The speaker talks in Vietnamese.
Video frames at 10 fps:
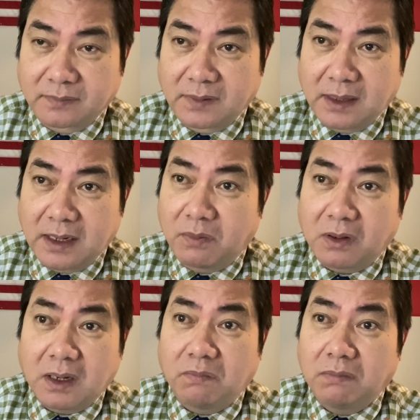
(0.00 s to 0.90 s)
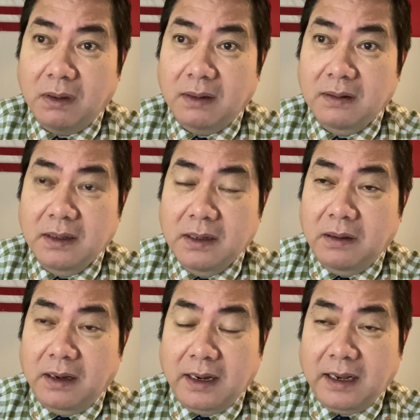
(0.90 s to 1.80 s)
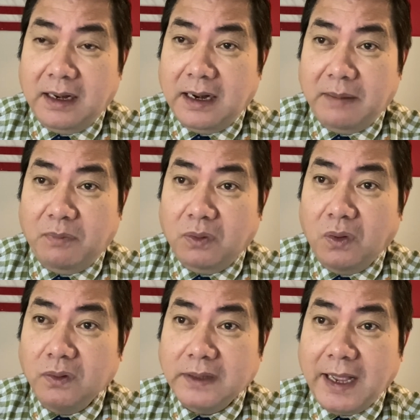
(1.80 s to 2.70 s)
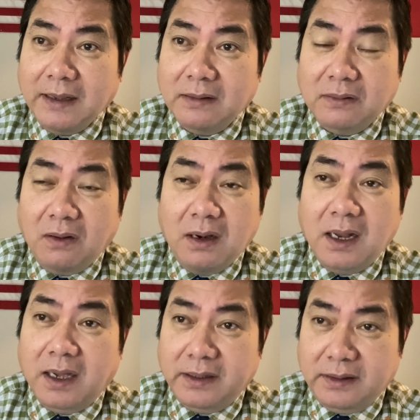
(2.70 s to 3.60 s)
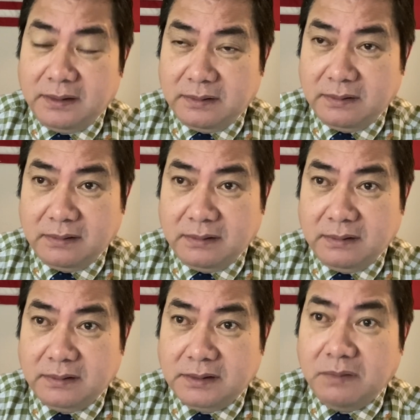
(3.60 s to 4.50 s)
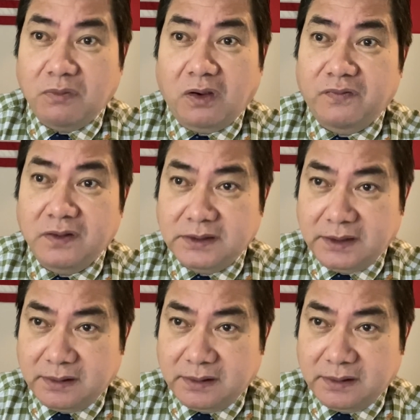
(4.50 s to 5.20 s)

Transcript: là một đồng là là một đối tác có lợi trên mọi phương diện